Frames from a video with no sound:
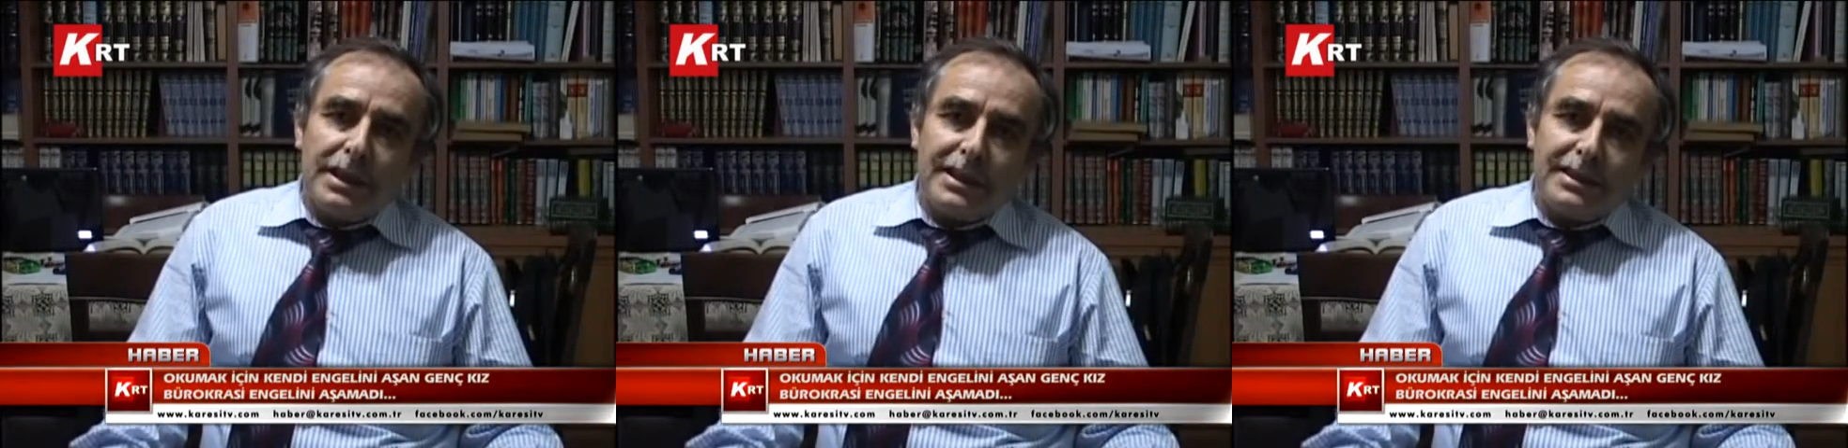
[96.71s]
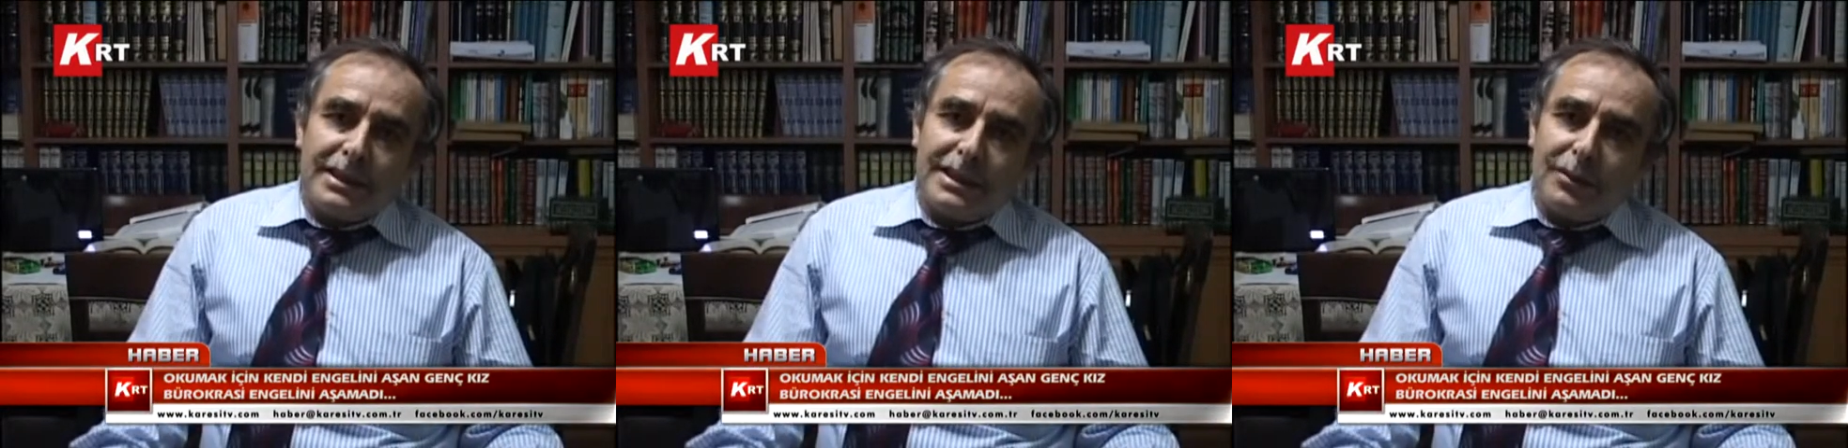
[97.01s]

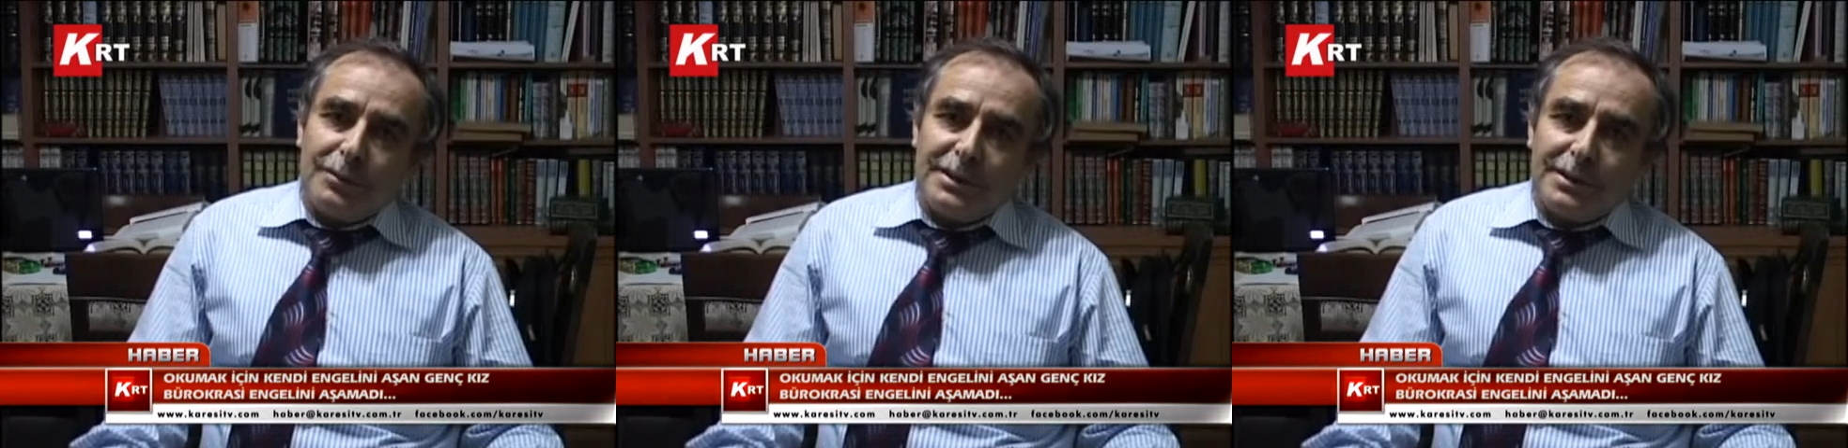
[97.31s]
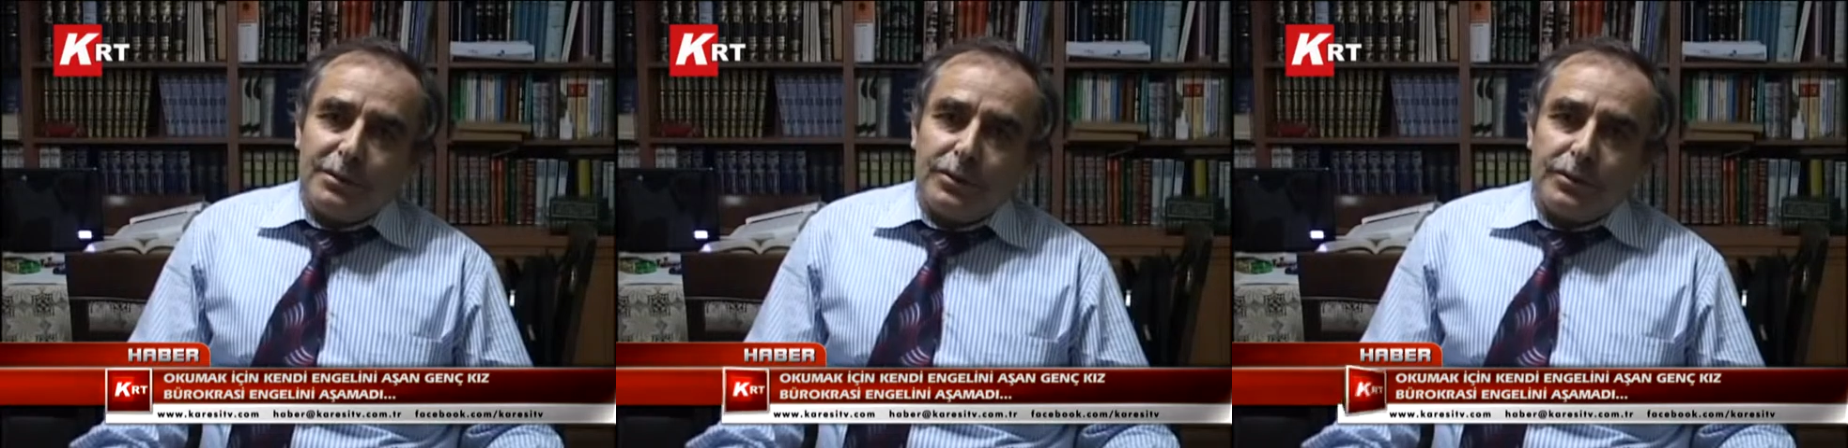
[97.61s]
hayatına devam
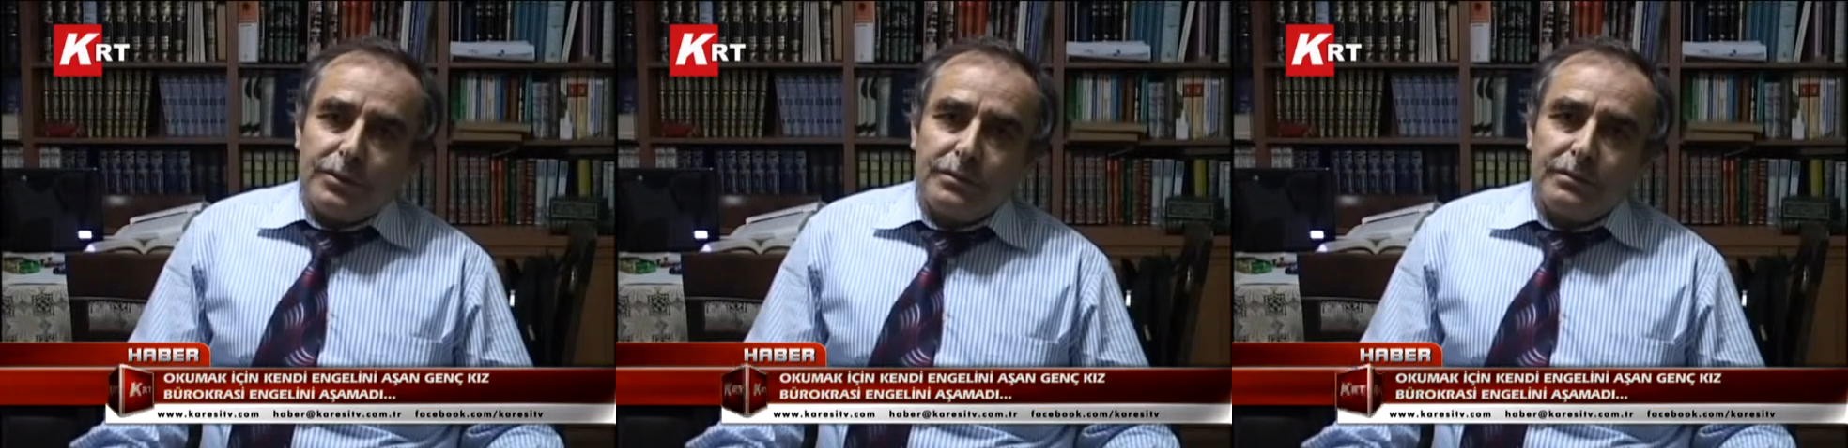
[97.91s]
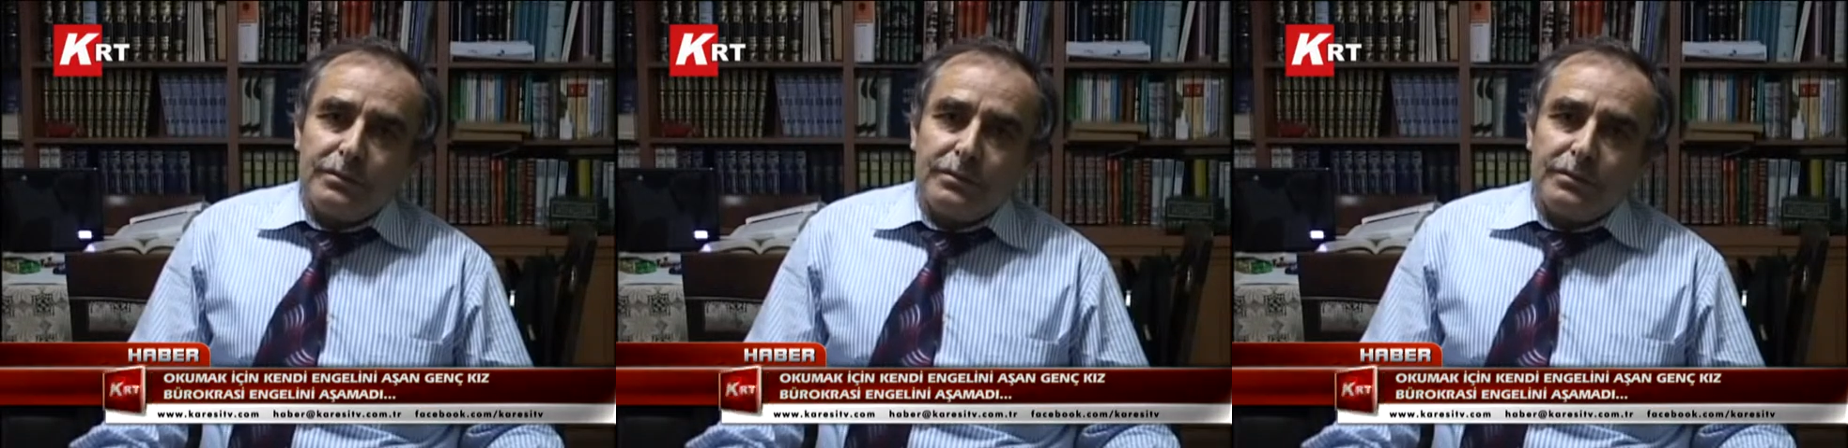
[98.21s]
edebiliyor.